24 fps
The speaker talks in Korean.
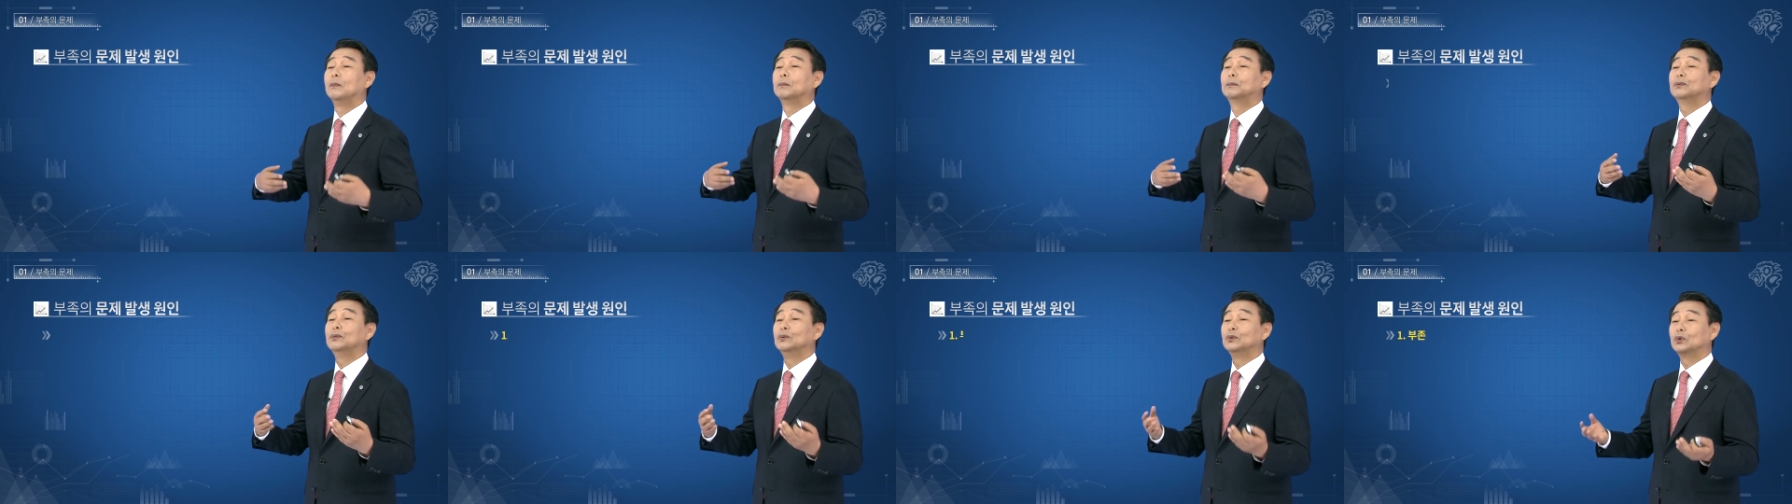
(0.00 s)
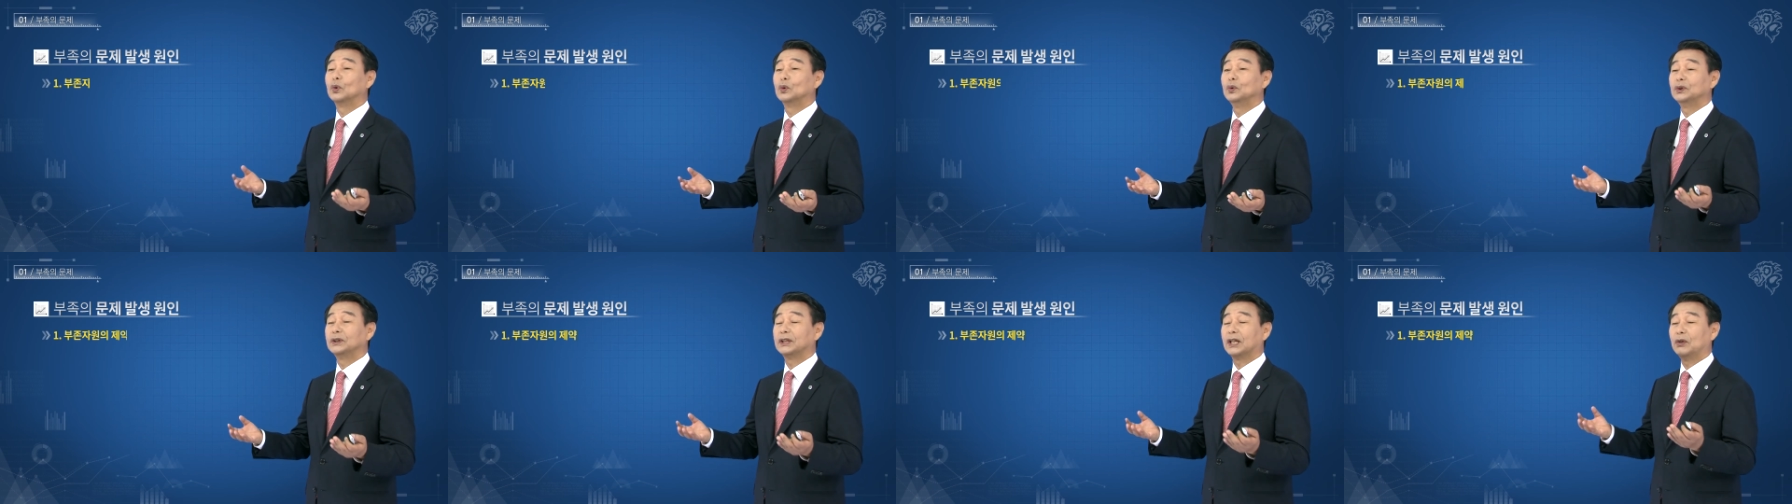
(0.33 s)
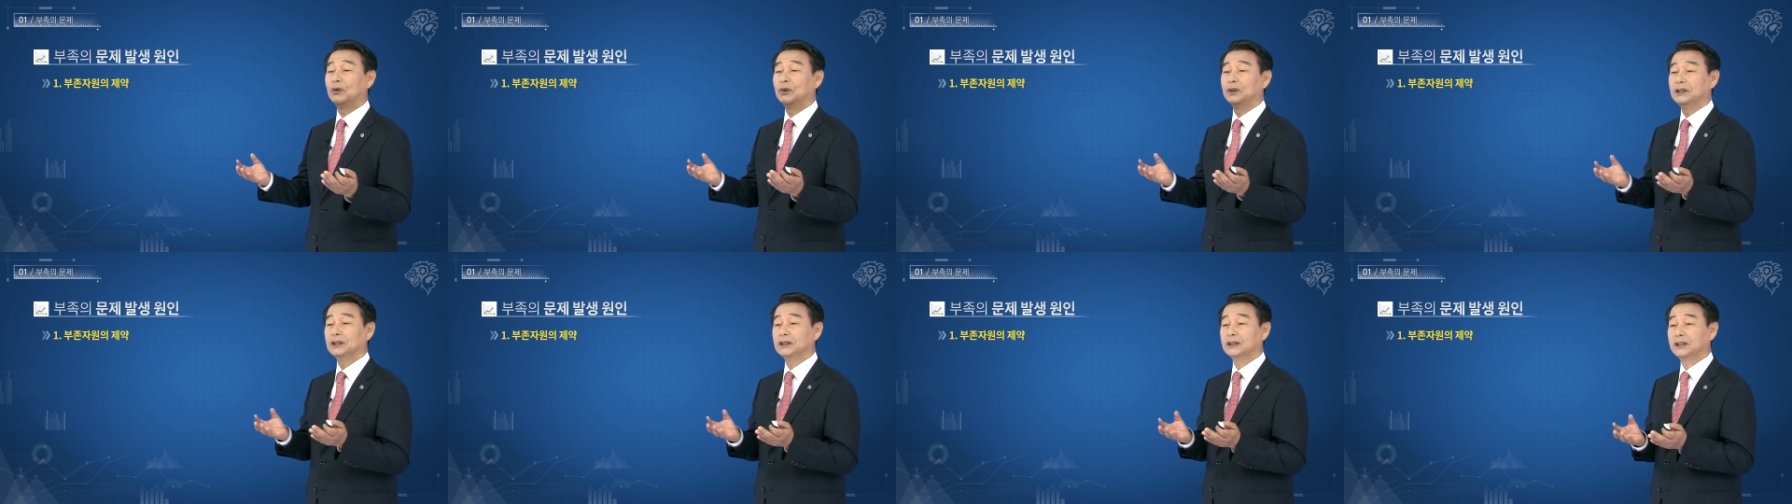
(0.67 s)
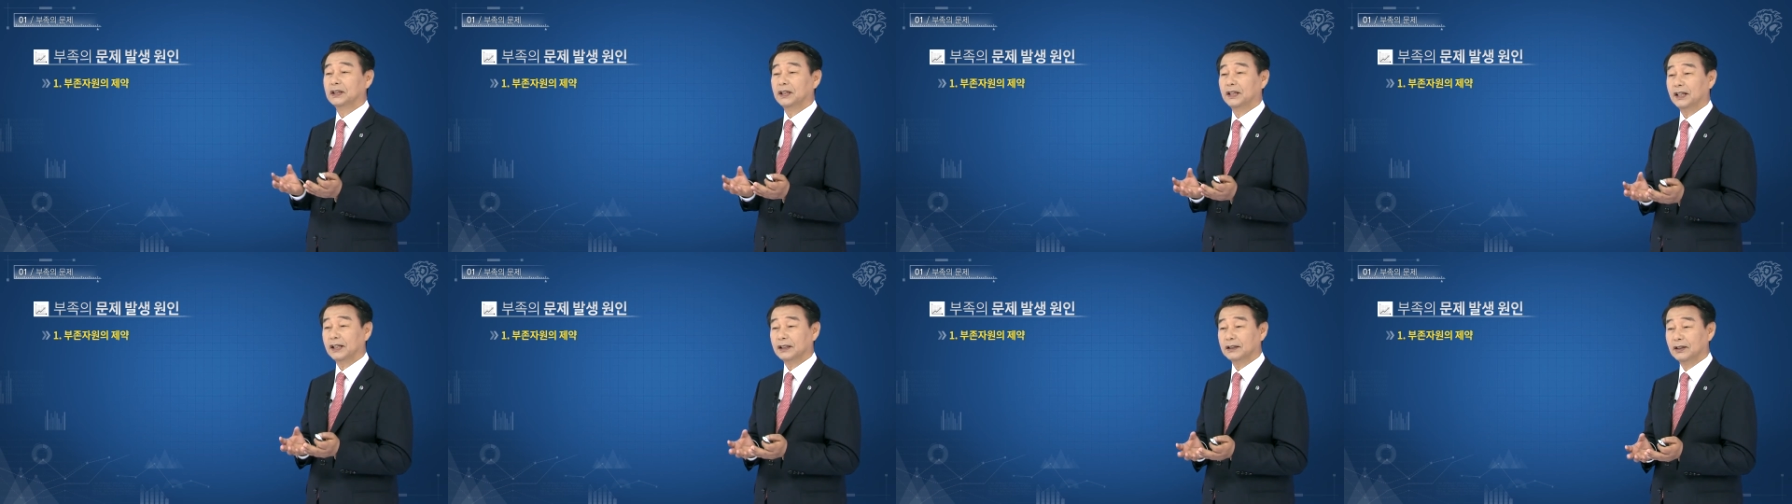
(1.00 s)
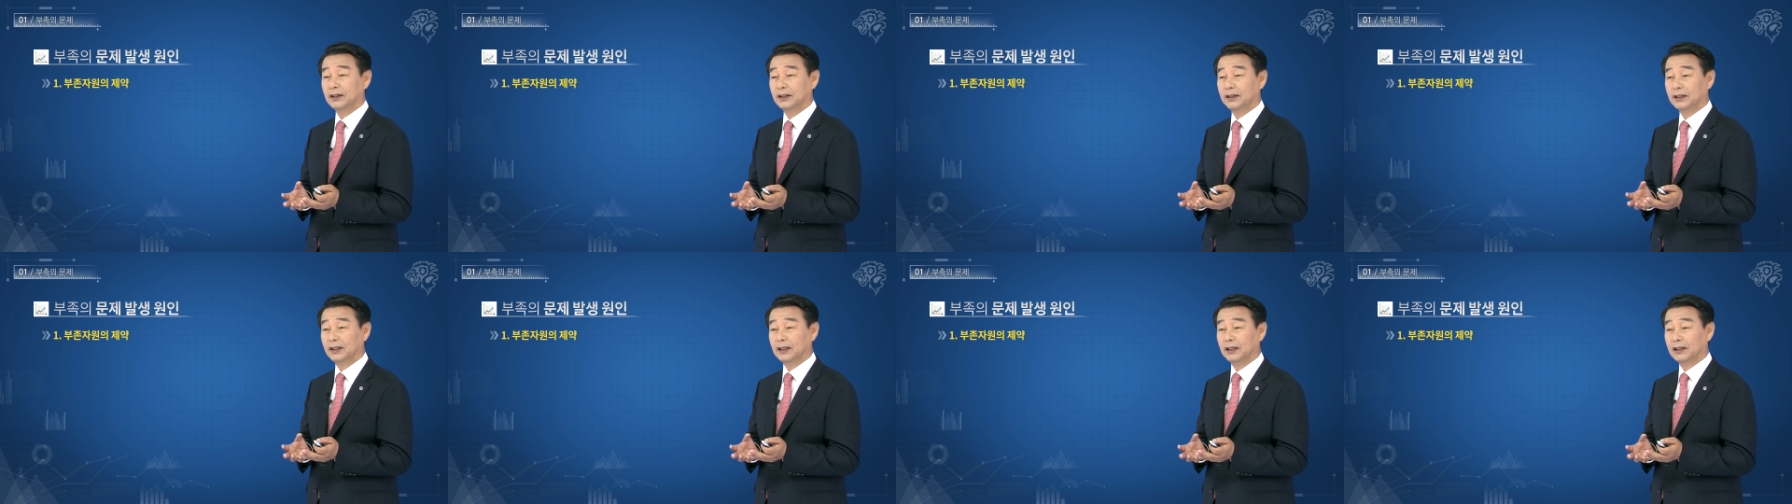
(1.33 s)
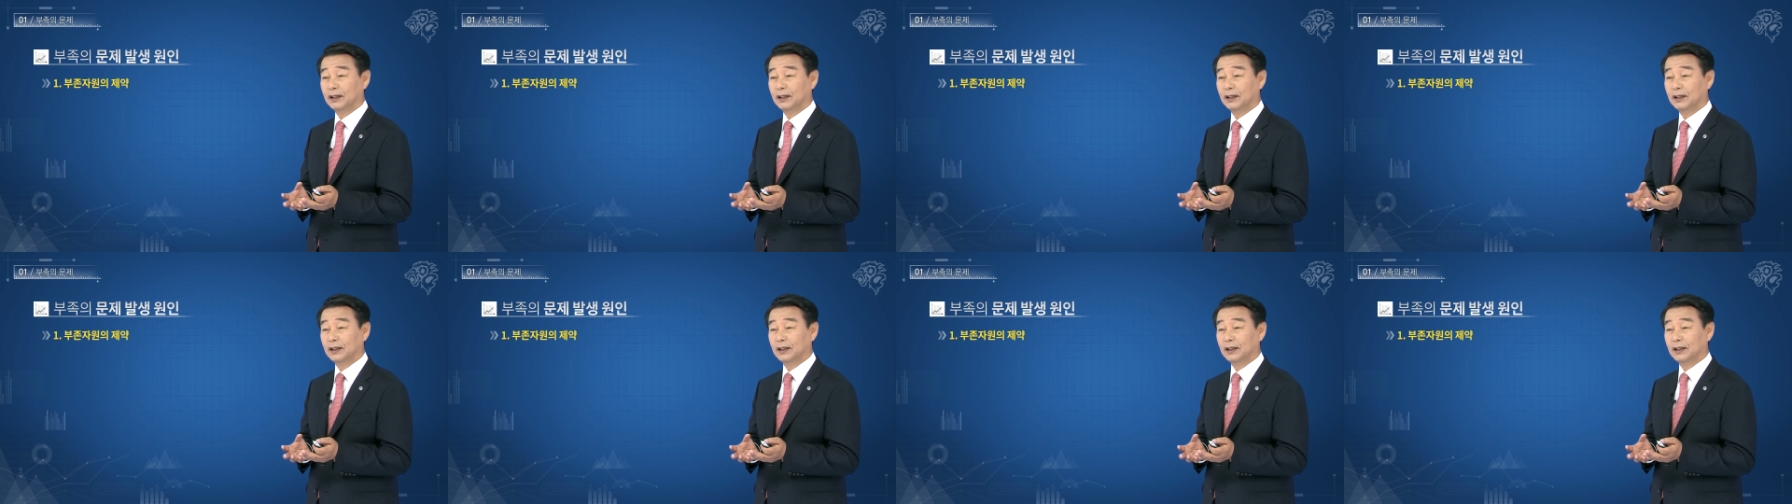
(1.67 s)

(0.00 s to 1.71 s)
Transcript: 부존 자원이 제약되어 있기